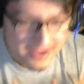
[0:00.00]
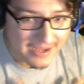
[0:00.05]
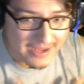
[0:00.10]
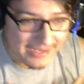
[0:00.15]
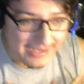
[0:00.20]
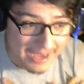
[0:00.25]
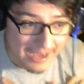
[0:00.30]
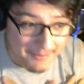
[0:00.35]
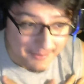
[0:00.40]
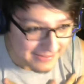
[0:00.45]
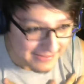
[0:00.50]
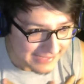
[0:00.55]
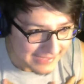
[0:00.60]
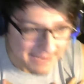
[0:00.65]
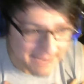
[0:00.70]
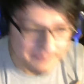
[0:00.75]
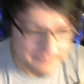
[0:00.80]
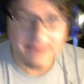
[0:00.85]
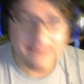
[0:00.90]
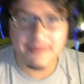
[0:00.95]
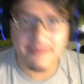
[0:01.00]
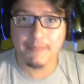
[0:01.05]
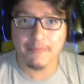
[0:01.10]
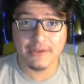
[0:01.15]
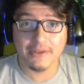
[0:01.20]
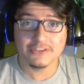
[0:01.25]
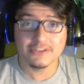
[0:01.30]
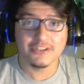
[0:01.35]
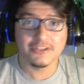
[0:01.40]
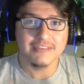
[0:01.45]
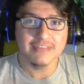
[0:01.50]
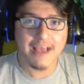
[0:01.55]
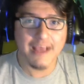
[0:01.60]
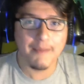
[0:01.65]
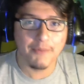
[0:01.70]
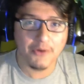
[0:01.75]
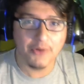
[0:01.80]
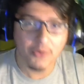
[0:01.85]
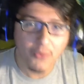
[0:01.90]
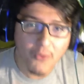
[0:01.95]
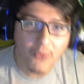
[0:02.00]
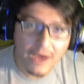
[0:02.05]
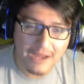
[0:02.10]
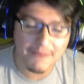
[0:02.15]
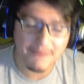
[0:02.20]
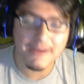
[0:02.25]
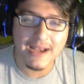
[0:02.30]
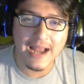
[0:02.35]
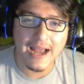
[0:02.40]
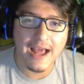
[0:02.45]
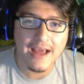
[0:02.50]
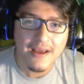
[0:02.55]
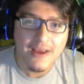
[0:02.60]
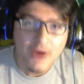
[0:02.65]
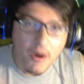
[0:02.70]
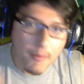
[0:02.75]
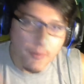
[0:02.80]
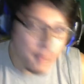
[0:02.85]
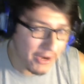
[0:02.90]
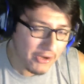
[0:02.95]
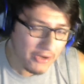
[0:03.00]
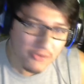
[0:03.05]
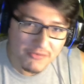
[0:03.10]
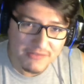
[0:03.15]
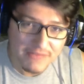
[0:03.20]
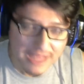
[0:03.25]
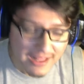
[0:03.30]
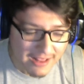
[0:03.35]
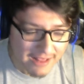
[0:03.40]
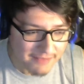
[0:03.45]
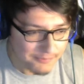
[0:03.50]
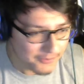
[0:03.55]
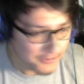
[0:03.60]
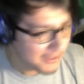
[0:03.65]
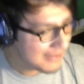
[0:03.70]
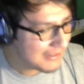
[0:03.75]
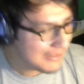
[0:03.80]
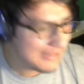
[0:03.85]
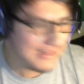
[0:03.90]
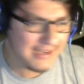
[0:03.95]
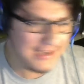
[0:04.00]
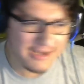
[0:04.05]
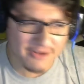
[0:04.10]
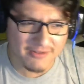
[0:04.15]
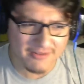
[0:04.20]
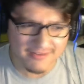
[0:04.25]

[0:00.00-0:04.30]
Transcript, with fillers: lamentable para mí, pero todo sea por jugármela por ustedes, por entretenerlos.